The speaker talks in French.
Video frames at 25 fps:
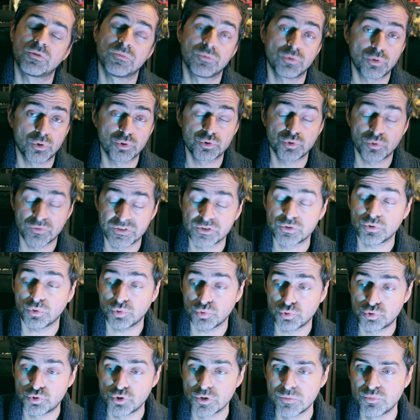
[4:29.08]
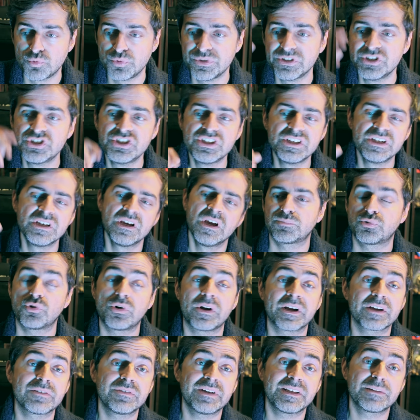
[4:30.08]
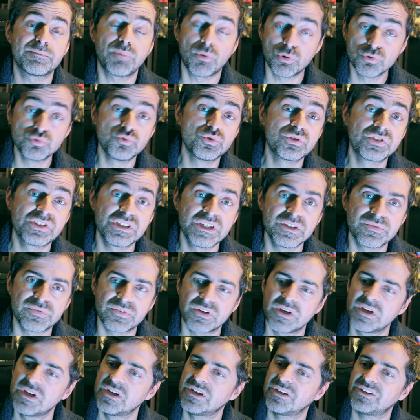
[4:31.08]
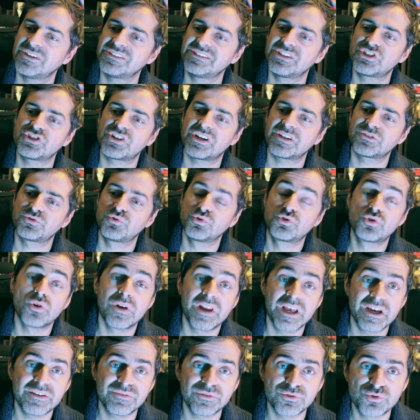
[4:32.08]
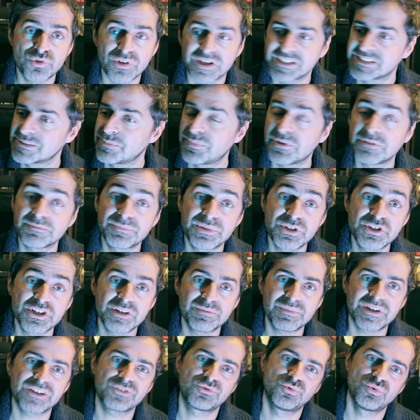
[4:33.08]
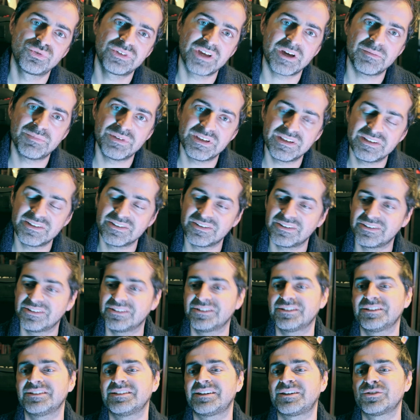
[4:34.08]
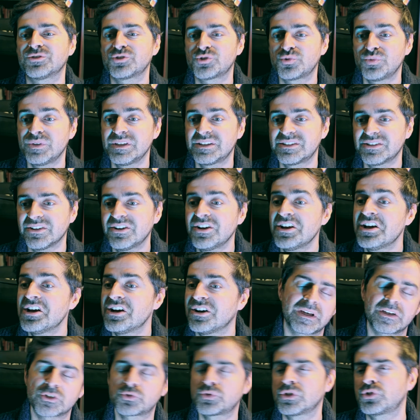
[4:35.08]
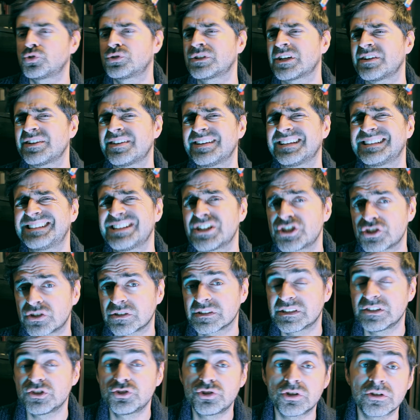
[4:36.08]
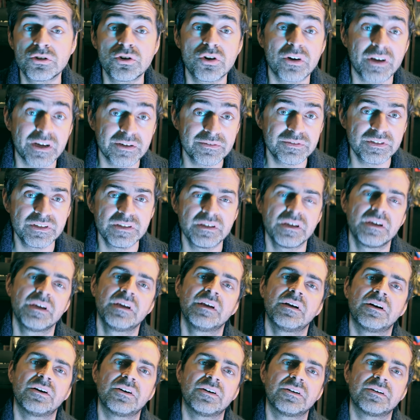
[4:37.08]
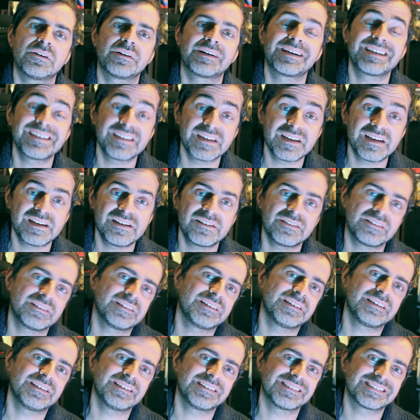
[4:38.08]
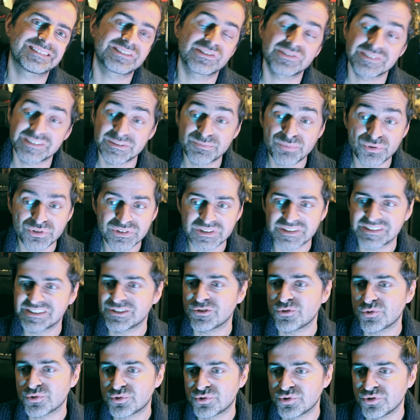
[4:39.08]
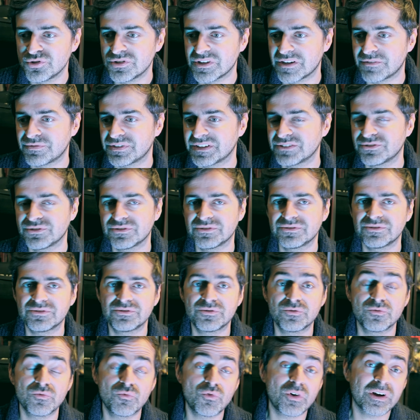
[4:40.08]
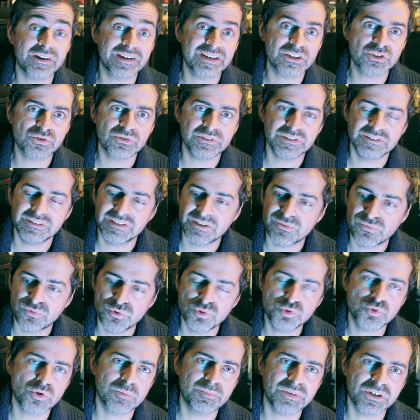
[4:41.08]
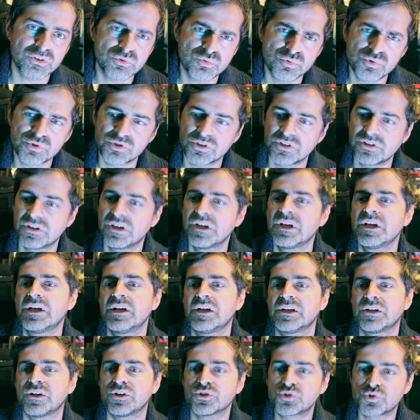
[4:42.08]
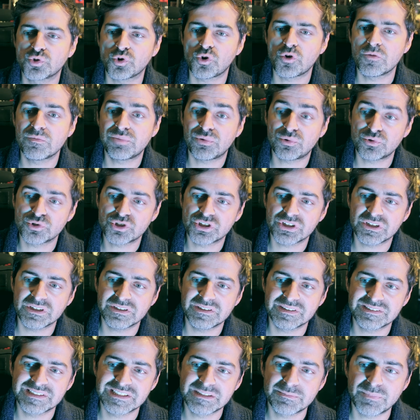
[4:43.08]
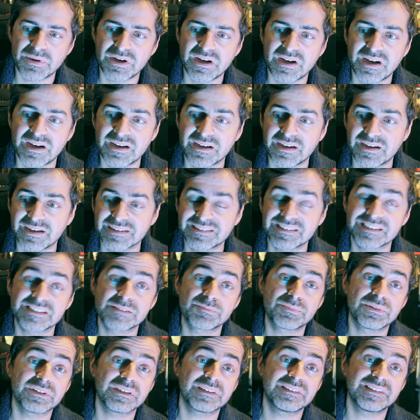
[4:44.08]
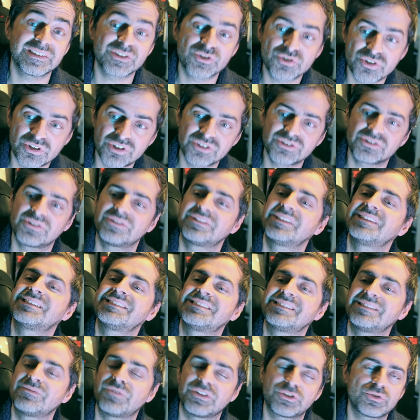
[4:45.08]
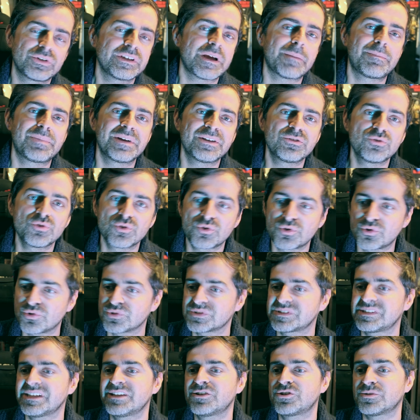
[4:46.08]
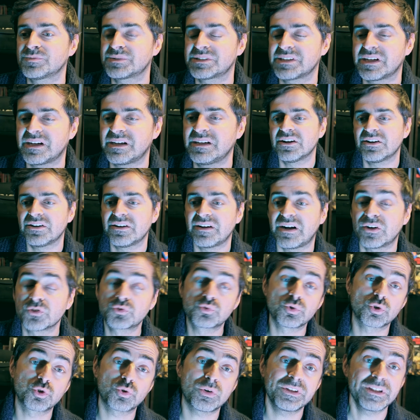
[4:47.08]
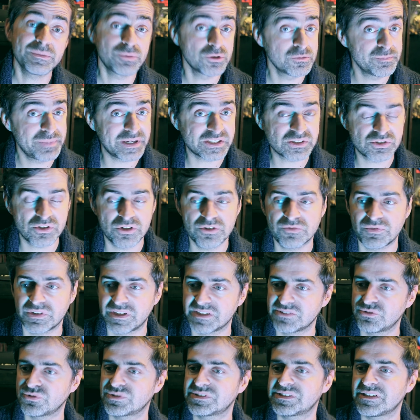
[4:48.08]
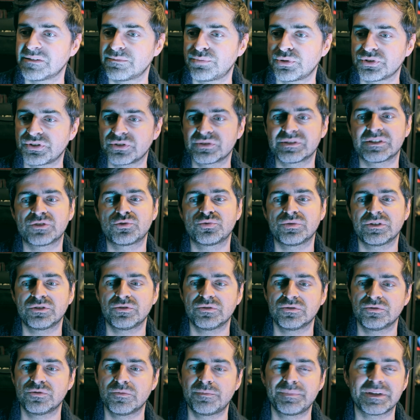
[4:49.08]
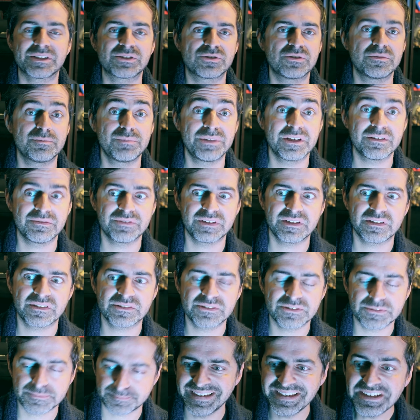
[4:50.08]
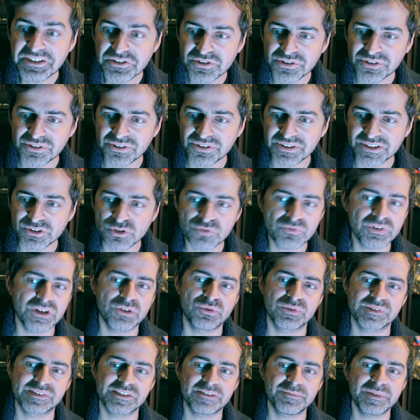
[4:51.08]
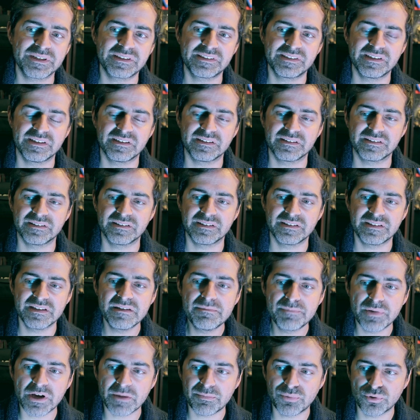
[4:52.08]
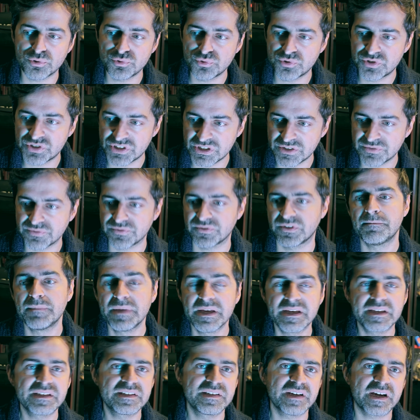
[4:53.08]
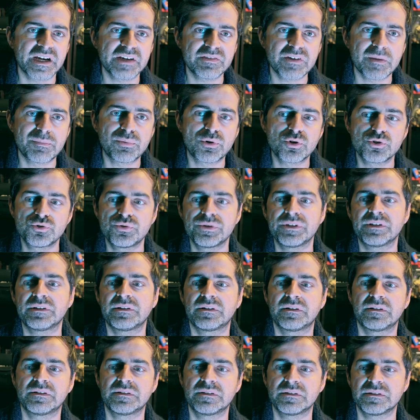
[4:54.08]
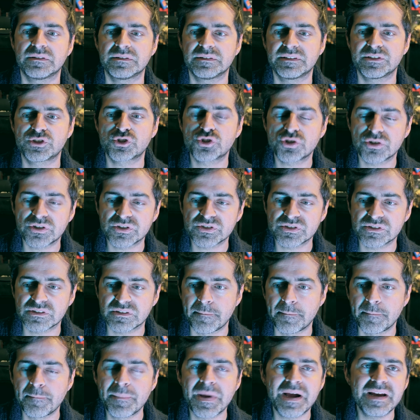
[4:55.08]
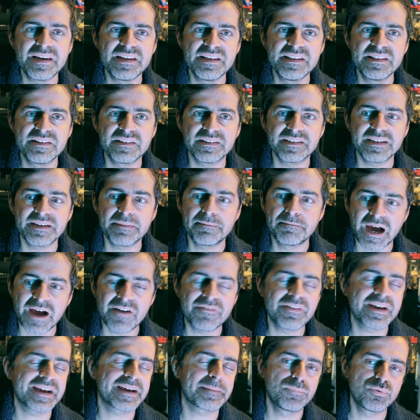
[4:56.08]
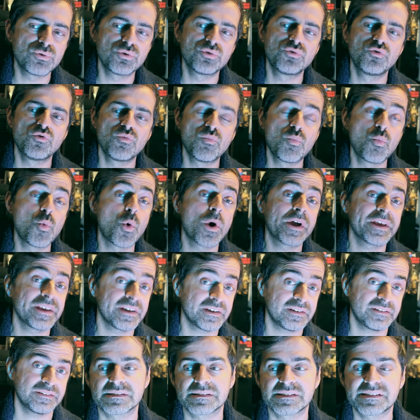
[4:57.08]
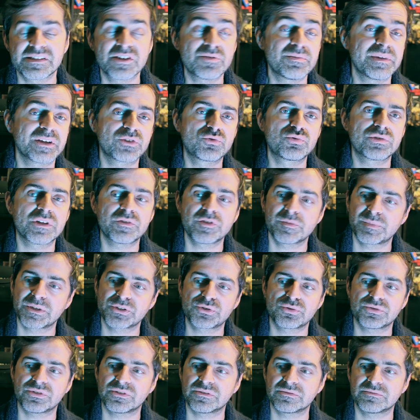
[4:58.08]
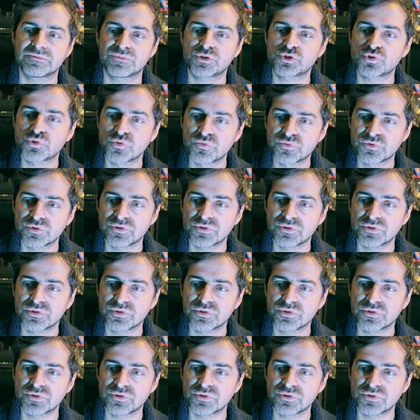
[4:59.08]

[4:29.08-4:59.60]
qu'on peut retrouver sur YouTube, où il dit, pour arriver à être productif, euh, déjà, tu te lèves, tu restes pas en pyjama, tu t'habilles. Euh, ensuite, ensuite, tu travailles avec des gens qui donnent leur avis euh, réel et sans hypocrisie aucune, afin de, de, voir quels sont les défauts. Sois pas tout seul euh, sur un projet, n'hésite pas à, t'inspirer des autres. Enfin, tu vois, il y a plein de conseils comme ça. Euh, entoure-toi des bonnes personnes, voilà. Donc c'est important de s'entourer de, personnes bienveillantes. Et, et donc voilà, donc c'est un mec qui est hyper productif, mais qui arrive à produire euh, des choses malines et avec peu de moyens. C'est un mec tout à fait passionnant. Moi, je trouve